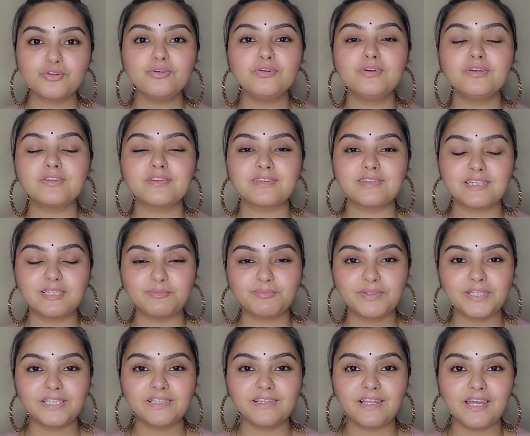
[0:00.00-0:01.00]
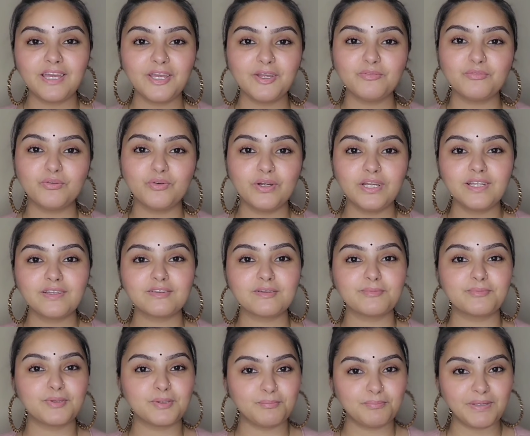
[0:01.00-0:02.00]
जो स्टेप करना है वो है
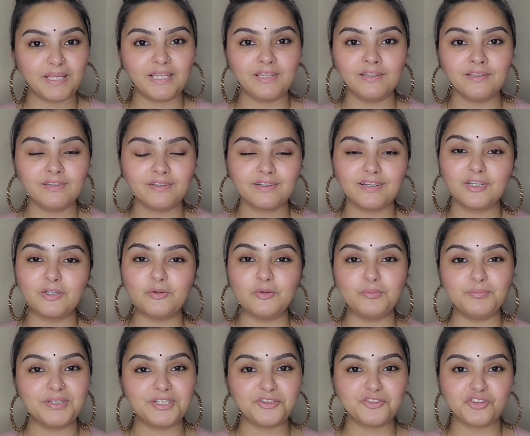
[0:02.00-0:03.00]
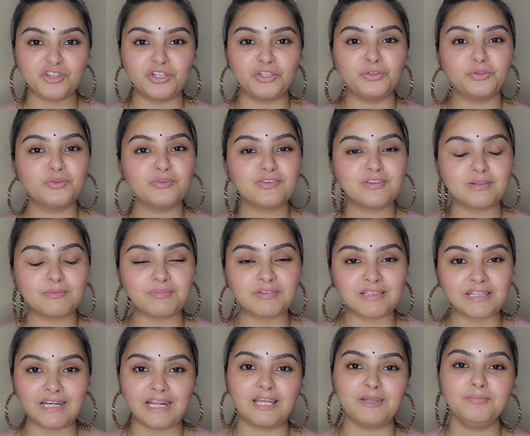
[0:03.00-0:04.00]
सबसे पहले कर लो मेरे चैनल को
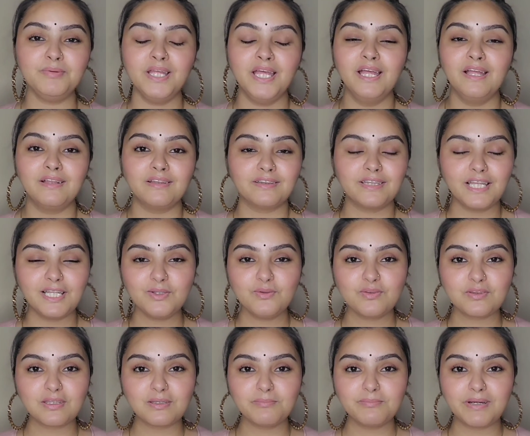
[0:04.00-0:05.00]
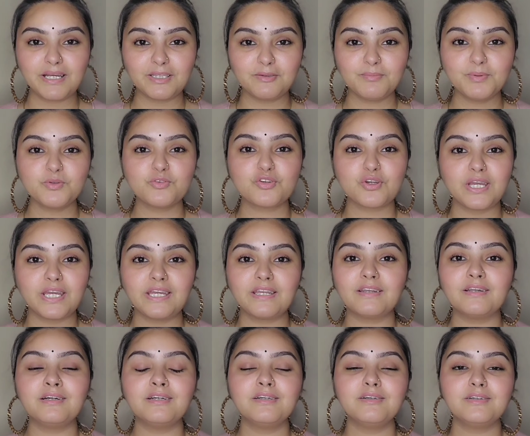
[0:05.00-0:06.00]
सब्सक्राइब देन उसके बाद में जो है
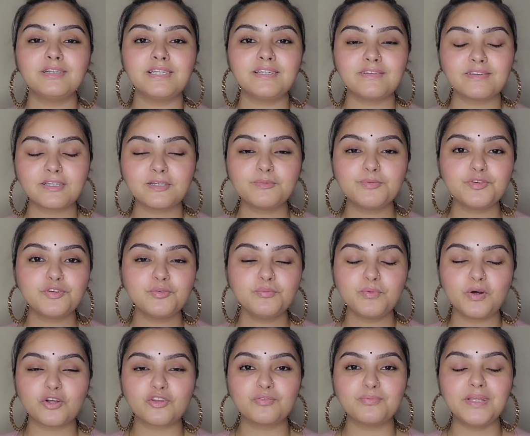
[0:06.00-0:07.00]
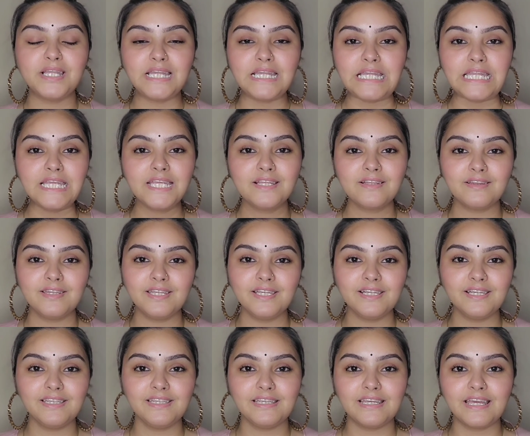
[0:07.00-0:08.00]
ना डिस्क्रिप्शन बॉक्स में लिंक दी
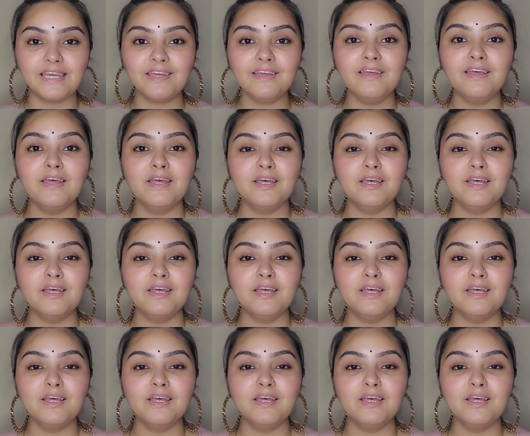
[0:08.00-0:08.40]
गई है